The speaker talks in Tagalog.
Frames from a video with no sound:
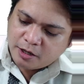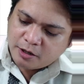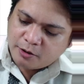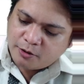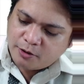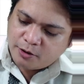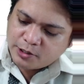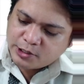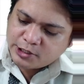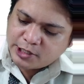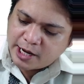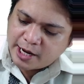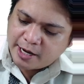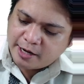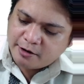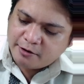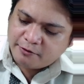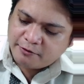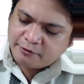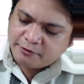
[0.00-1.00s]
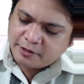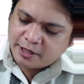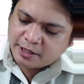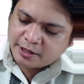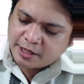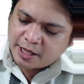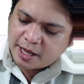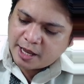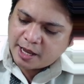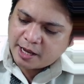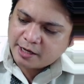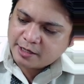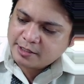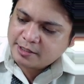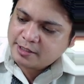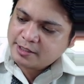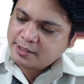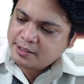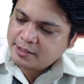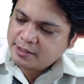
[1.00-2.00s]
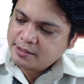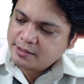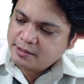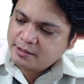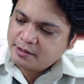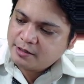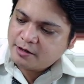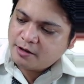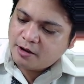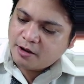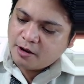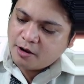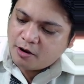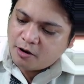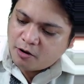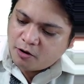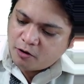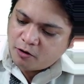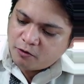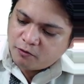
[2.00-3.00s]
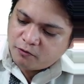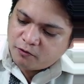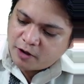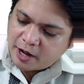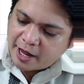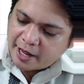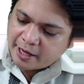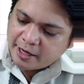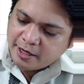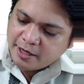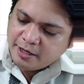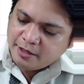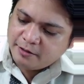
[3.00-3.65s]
cosine of theta x of i